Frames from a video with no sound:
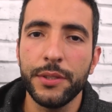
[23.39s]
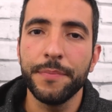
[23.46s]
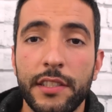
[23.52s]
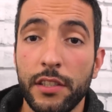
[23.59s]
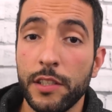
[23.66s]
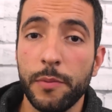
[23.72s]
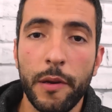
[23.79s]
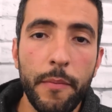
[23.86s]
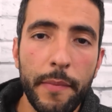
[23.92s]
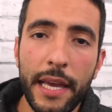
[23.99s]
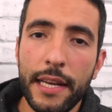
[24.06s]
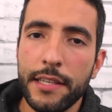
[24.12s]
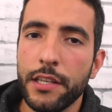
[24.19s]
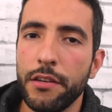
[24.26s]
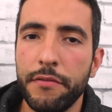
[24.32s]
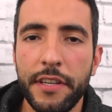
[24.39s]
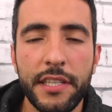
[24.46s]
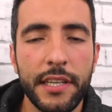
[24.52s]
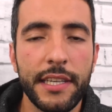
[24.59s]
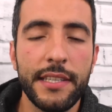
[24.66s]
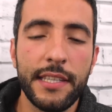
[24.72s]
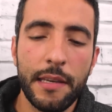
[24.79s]
que são as primeiras que eu vejo
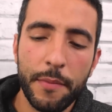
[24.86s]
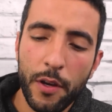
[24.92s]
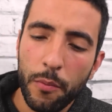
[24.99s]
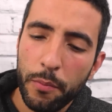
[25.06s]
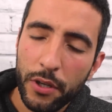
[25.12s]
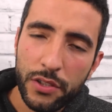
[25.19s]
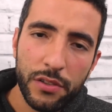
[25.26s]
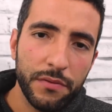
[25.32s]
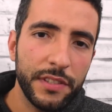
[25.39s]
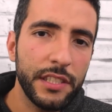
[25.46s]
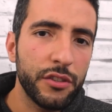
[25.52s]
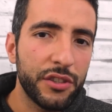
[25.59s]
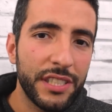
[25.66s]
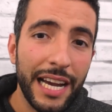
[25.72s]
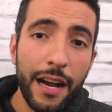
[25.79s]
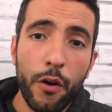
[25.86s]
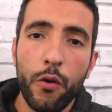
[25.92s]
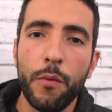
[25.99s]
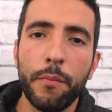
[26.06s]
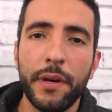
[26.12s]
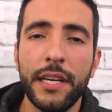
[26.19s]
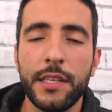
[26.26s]
aqui sempre que eu posto vídeo, já
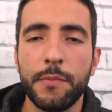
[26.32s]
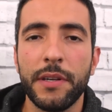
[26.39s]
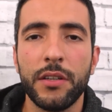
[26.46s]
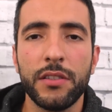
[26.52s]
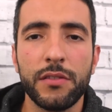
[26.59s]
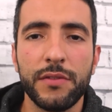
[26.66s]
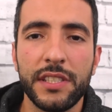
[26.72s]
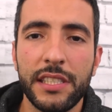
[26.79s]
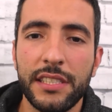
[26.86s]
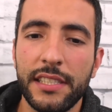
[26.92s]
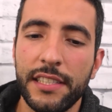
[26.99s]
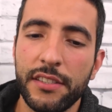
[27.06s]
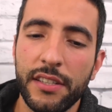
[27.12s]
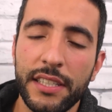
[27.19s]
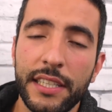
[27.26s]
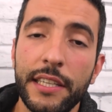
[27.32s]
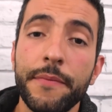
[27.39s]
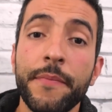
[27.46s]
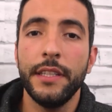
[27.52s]
acompanho as perguntas que vocês deixam aqui.